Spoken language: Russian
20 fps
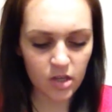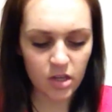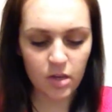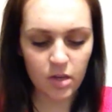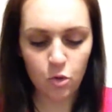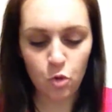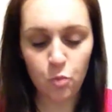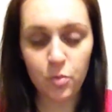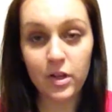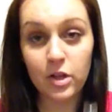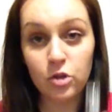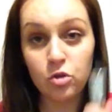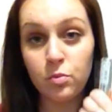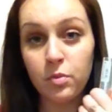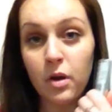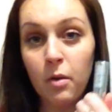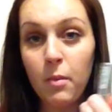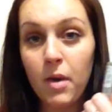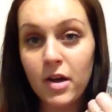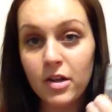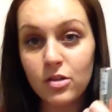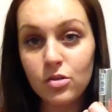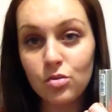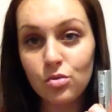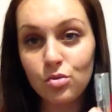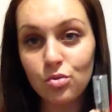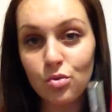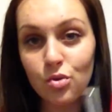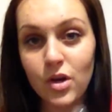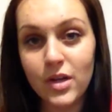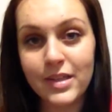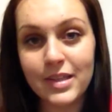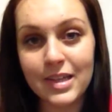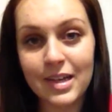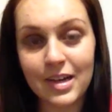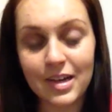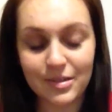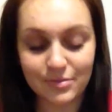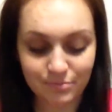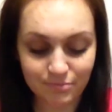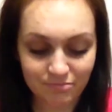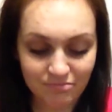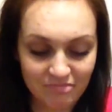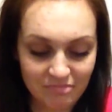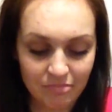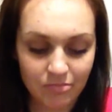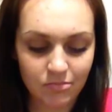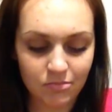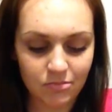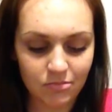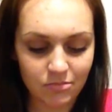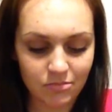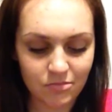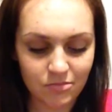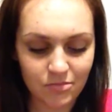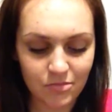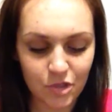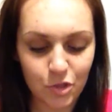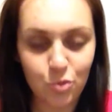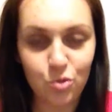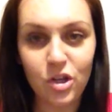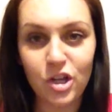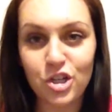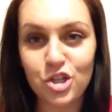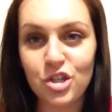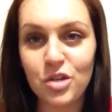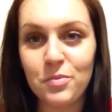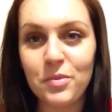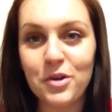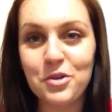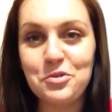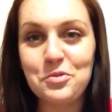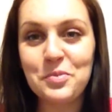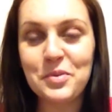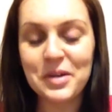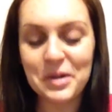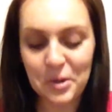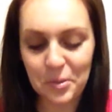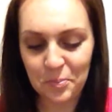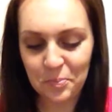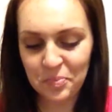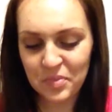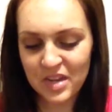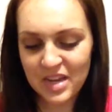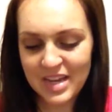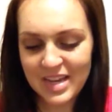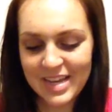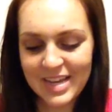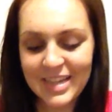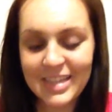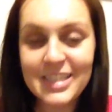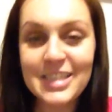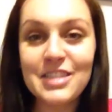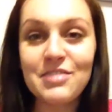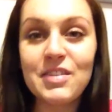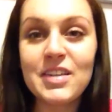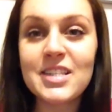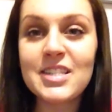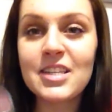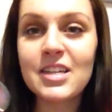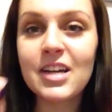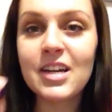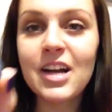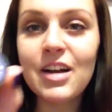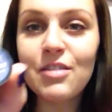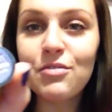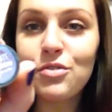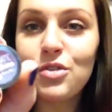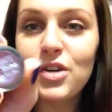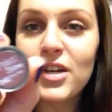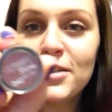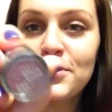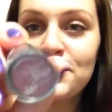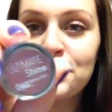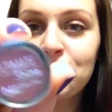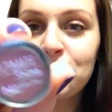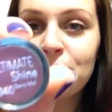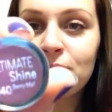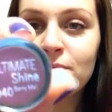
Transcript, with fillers: И купила одну помаду, но это неудачная покупка. Цвет сороковой,